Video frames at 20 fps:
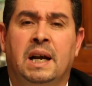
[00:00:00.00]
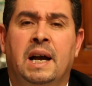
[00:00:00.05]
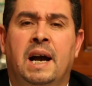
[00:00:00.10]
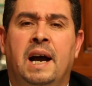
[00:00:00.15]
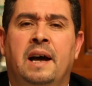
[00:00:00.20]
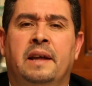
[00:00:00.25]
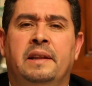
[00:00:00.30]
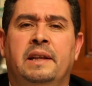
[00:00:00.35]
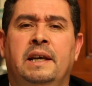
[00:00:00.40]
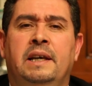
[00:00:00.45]

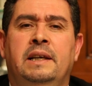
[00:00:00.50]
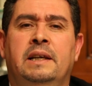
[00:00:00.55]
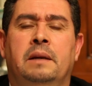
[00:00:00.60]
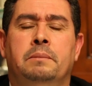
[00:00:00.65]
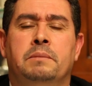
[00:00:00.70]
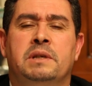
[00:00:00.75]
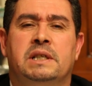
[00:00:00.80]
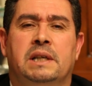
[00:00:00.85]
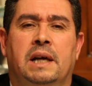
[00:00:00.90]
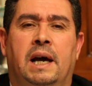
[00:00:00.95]
هذه هي
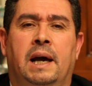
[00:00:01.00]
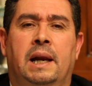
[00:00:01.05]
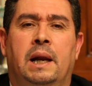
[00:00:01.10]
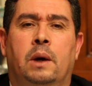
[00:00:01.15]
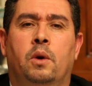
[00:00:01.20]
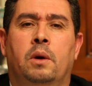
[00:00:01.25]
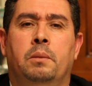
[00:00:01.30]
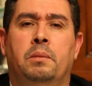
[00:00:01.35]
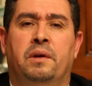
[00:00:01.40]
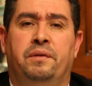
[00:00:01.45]

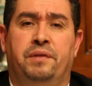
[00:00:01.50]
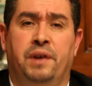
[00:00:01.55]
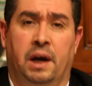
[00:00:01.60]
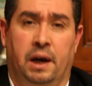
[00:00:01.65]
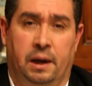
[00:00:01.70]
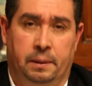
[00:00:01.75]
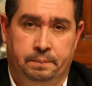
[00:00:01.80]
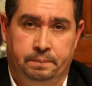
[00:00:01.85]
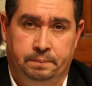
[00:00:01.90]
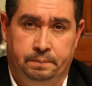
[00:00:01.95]
المسألة وما
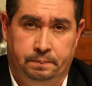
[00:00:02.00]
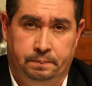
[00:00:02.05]
فيها